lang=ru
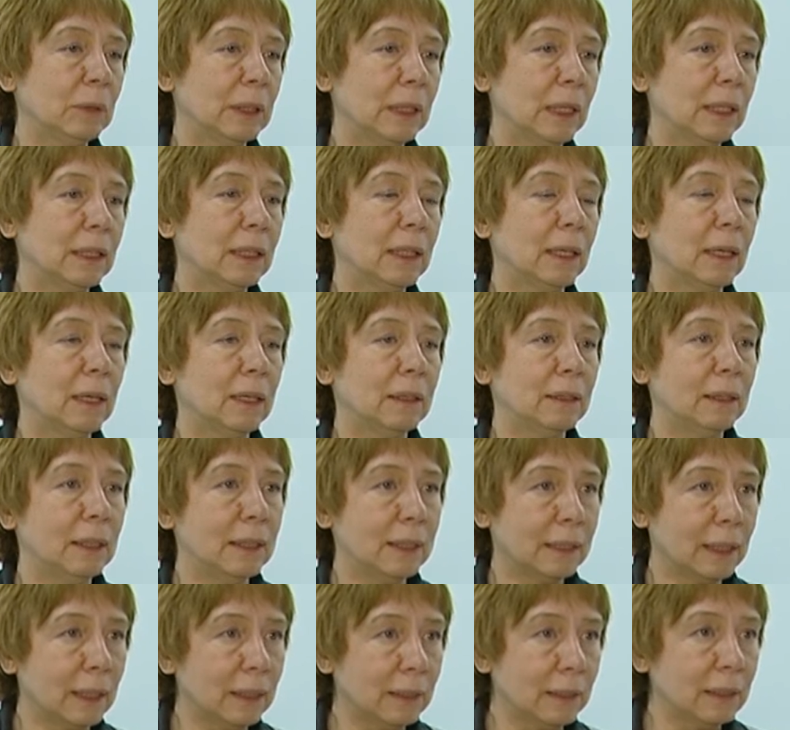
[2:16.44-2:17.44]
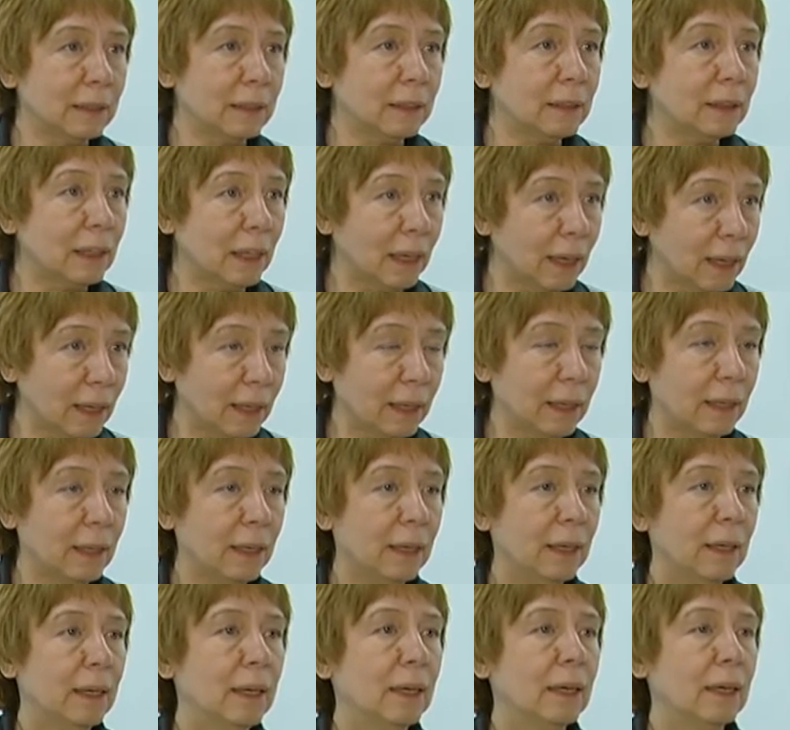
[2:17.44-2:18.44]
и так далее, да, какие-то детали,
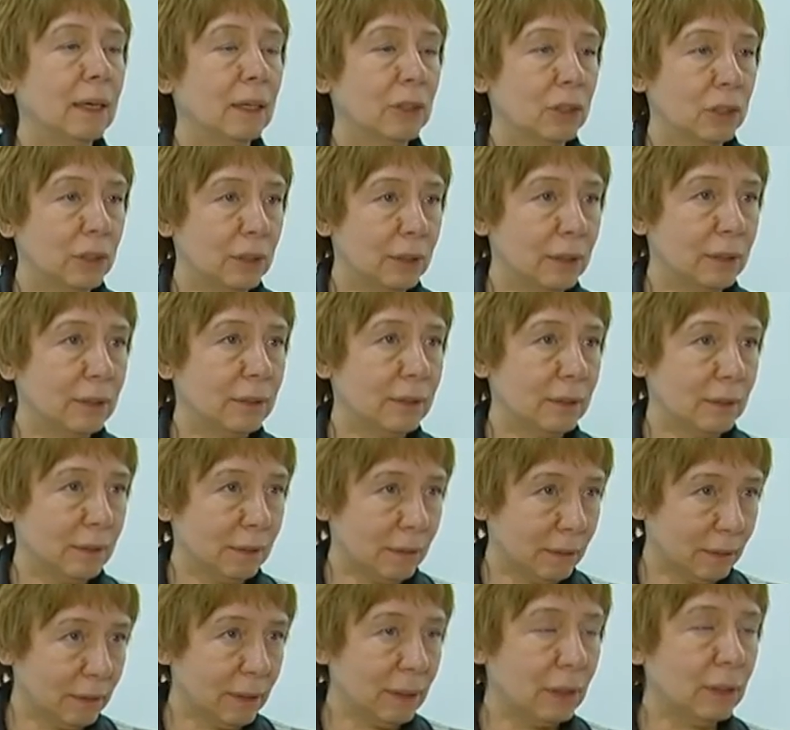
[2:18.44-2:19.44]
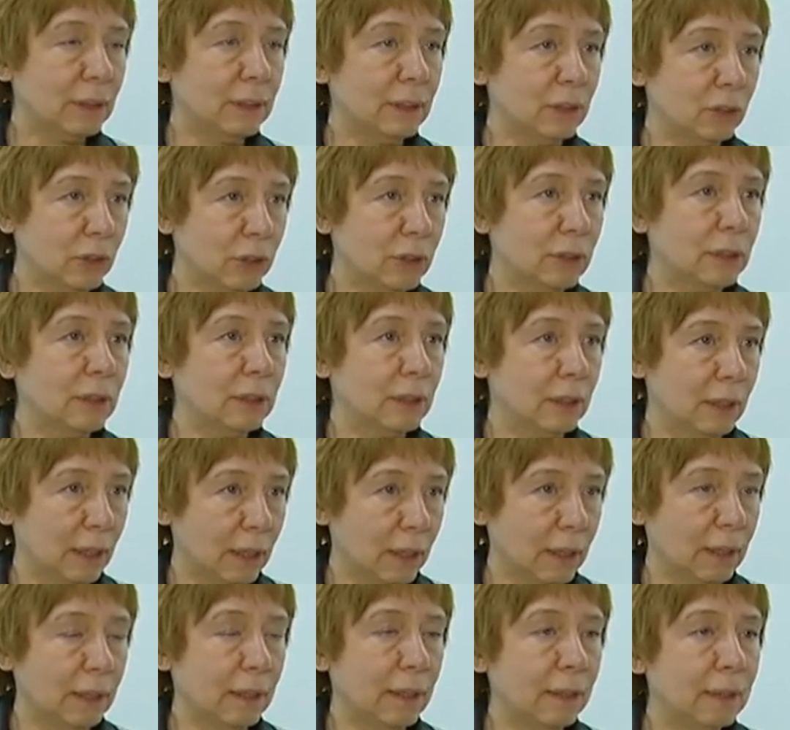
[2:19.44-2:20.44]
каждый из них держит
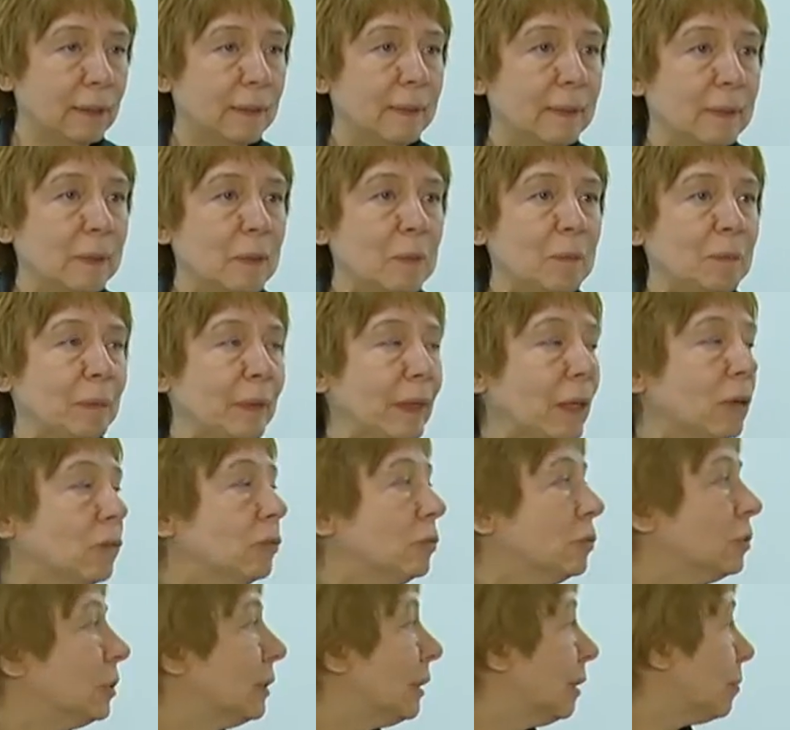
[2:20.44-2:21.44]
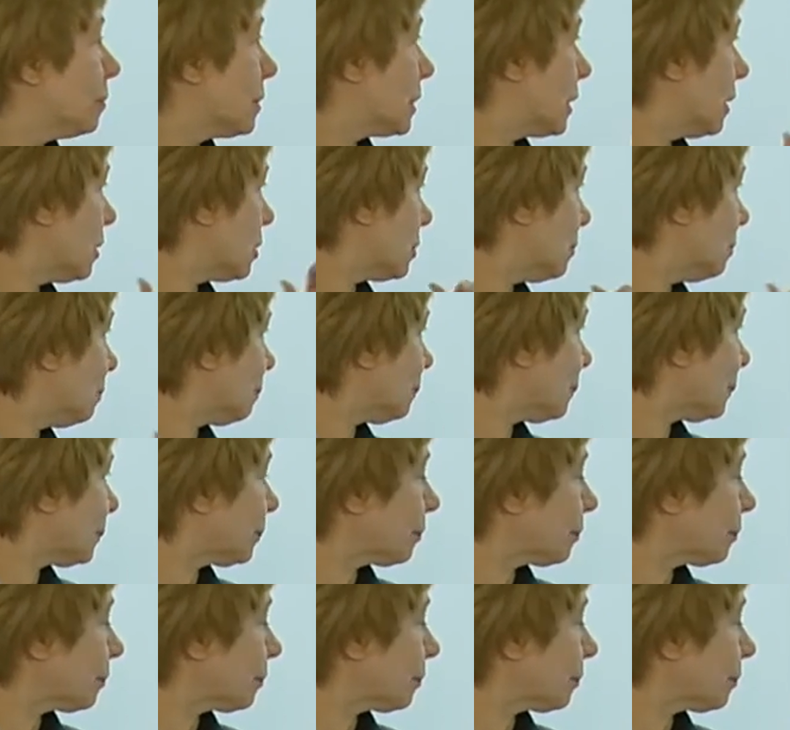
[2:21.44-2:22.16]
деталь, да, ну вот, там, скажем,